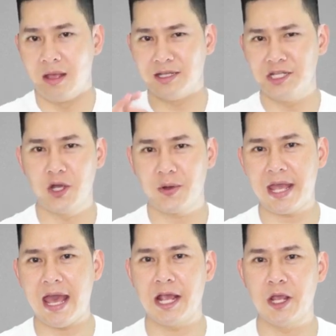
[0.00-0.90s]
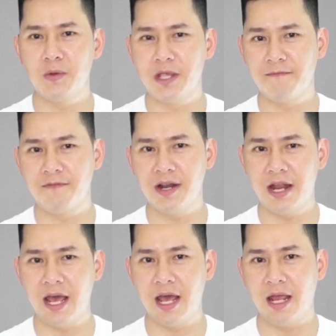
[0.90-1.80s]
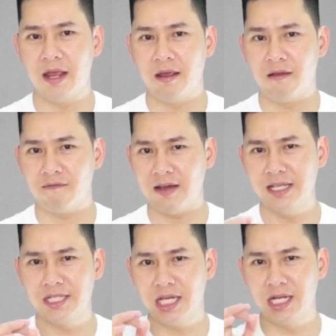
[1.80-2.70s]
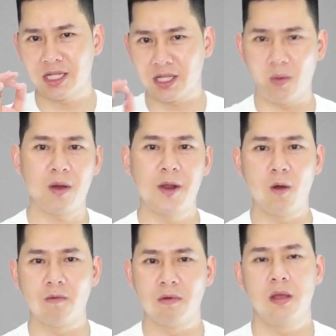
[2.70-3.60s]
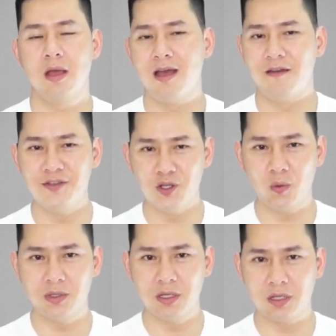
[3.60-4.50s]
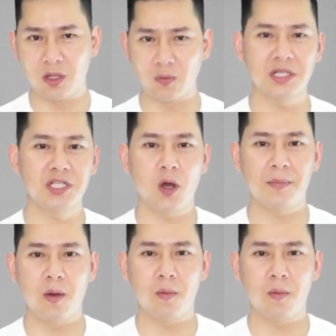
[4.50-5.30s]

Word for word: Rất nhiều khách hàng hiểu nhầm vấn đề vay trên tổng hợp đồng. Ví dụ như tổng giá trị hợp